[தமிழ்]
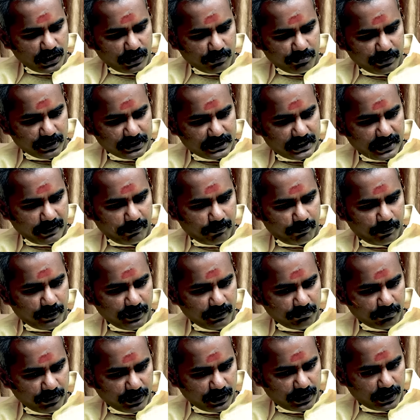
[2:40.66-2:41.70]
தர்மத்தை
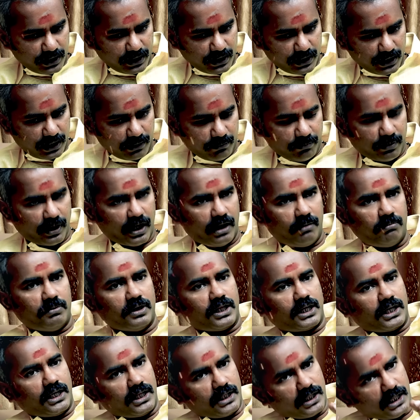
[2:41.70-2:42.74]
பின்பற்றுகிற
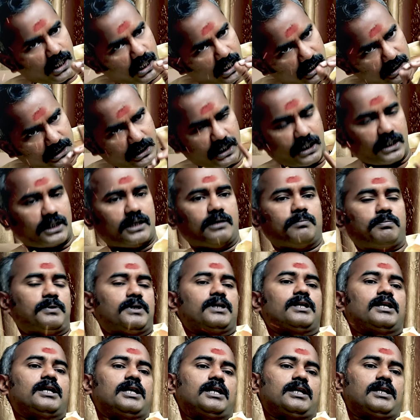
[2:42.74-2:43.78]
பிராமணர்கள் தான்
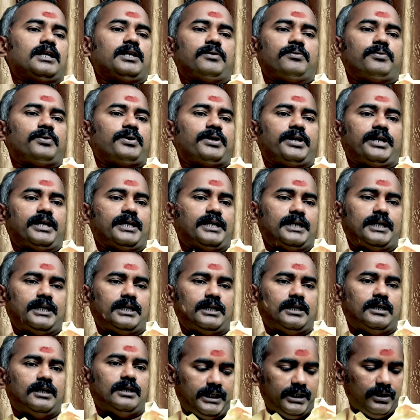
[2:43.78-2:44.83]
தாக்கப்படுகிறார்களே ஒழிய
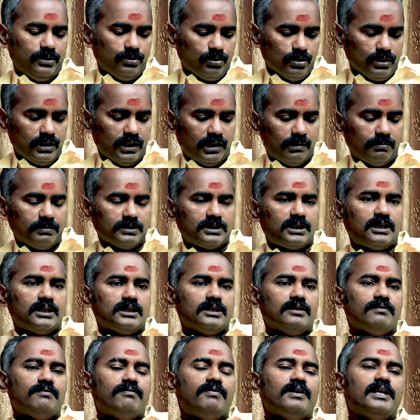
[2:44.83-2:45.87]
இந்து
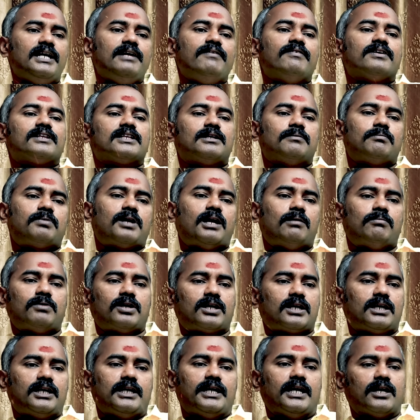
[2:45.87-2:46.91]
தர்மத்திலிருந்து வெளிவந்த
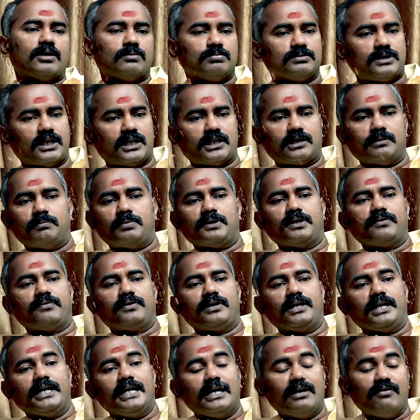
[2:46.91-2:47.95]
பிராமணர்கள் யாரும்
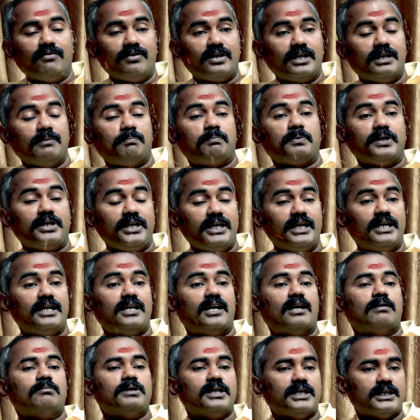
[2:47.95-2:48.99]
தாக்கப்படவில்லை அவங்க பெரிய
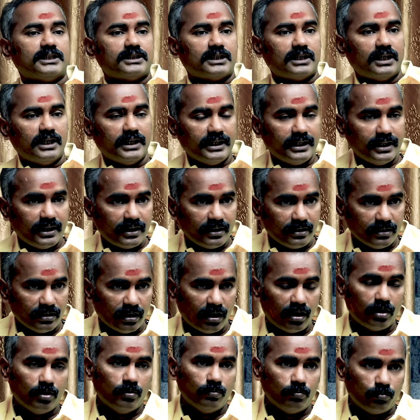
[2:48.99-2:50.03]
டாமினேஷன்ல
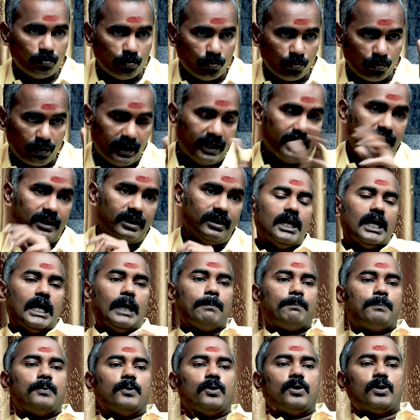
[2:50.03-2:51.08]
இருந்தாலும் கூட
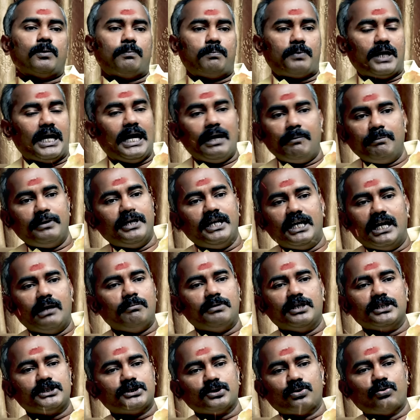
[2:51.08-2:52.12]
அப்போ பிராமின்
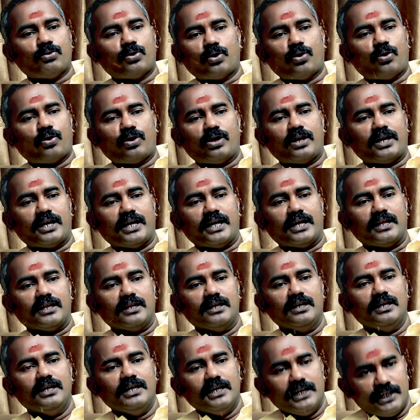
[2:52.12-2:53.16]
டாமினேஷன் உங்க நோக்கம் கிடையாது
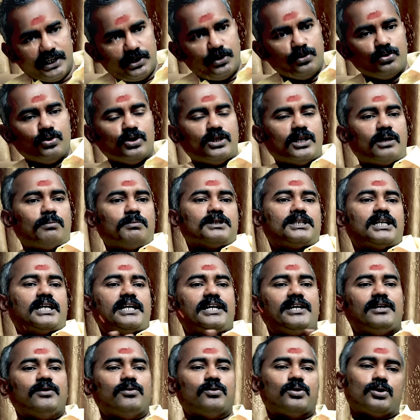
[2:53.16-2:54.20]
இந்து தர்மத்தை
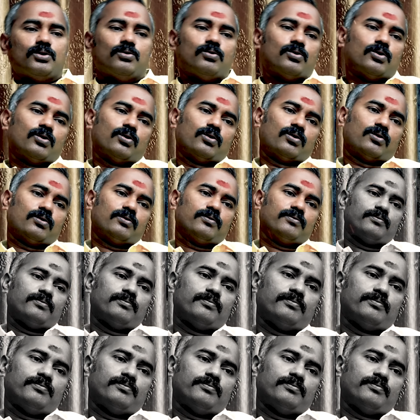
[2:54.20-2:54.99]
அழிக்கணுங்கிறது உங்க நோக்கம்